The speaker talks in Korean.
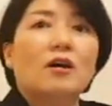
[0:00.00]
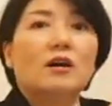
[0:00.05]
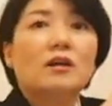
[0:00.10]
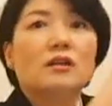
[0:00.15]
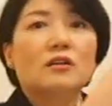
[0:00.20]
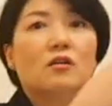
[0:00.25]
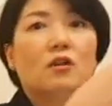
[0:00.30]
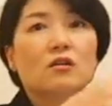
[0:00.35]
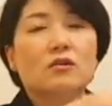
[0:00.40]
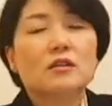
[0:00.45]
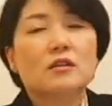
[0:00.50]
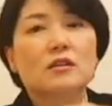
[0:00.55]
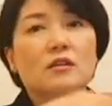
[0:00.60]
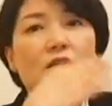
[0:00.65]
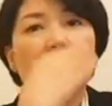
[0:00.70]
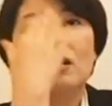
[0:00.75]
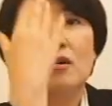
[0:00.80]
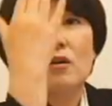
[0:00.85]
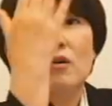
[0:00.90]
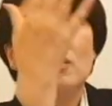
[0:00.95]
이런
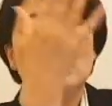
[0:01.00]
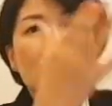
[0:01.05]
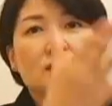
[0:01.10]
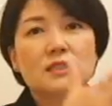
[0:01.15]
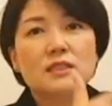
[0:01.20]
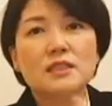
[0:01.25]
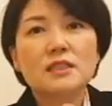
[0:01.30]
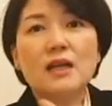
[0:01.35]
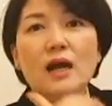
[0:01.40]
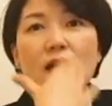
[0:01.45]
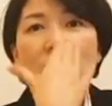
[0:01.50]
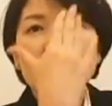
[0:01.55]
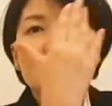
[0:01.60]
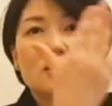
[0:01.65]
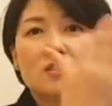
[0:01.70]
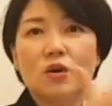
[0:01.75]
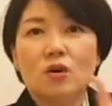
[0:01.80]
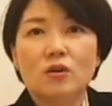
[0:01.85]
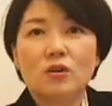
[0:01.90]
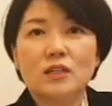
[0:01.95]

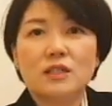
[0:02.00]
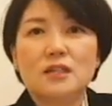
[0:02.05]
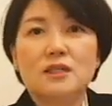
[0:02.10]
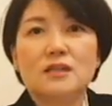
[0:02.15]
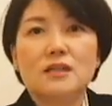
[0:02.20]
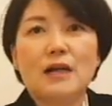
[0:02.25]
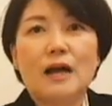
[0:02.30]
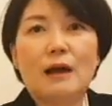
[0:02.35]
시각적인